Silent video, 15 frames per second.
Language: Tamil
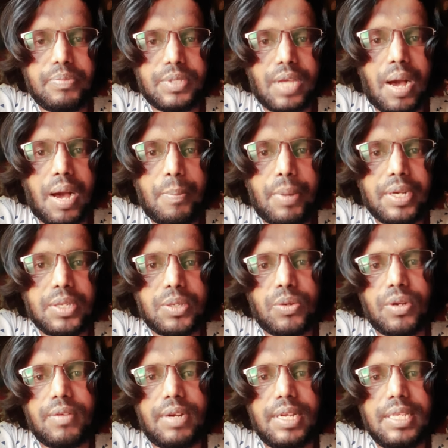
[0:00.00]
சாப்பாட்டு
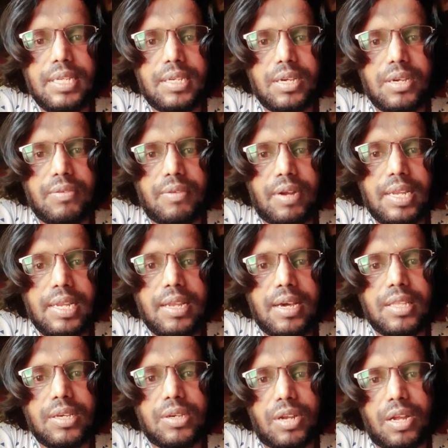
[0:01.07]
கூட வழி இருக்க வழி
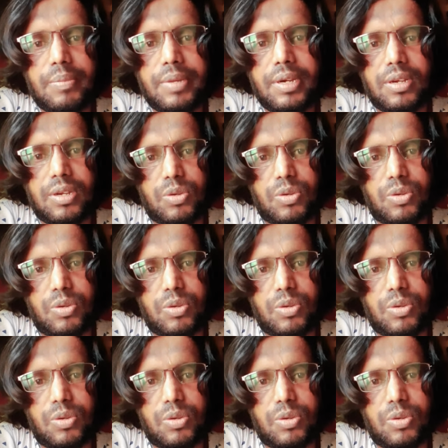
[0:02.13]
இல்லாத கிராம